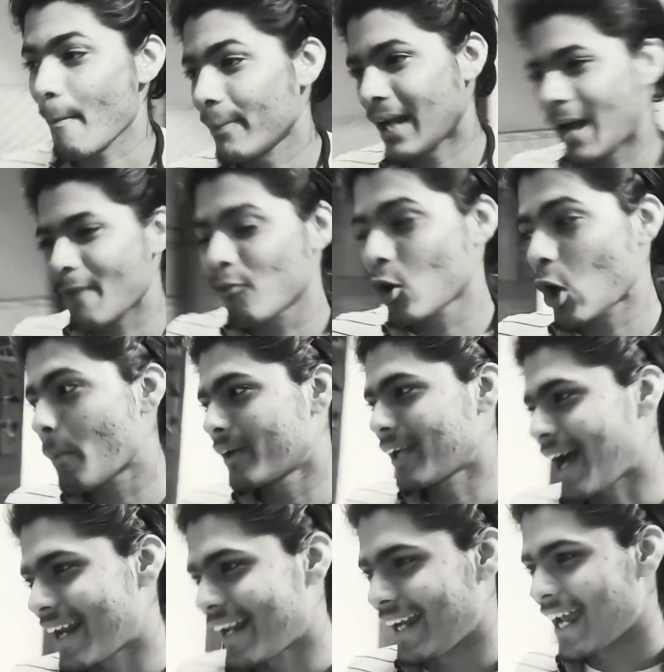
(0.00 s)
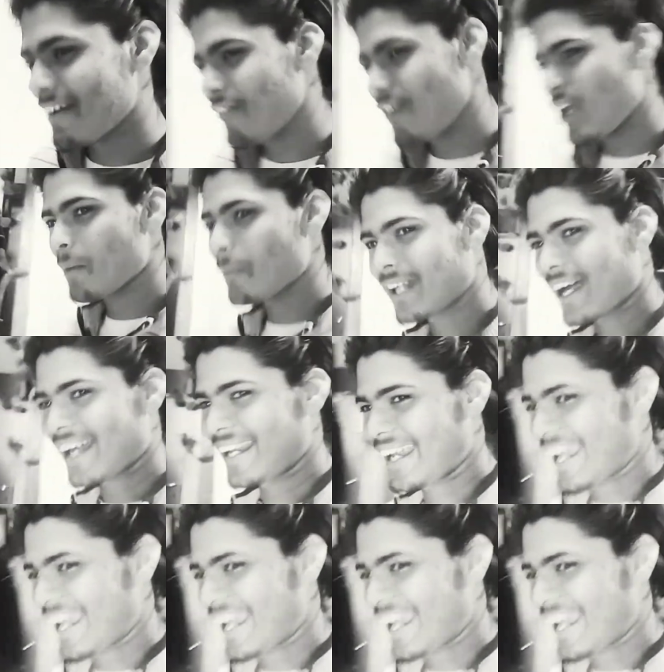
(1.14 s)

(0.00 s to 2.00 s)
अपना ब्लॉग बना रहे हैं वीडियो बना रहे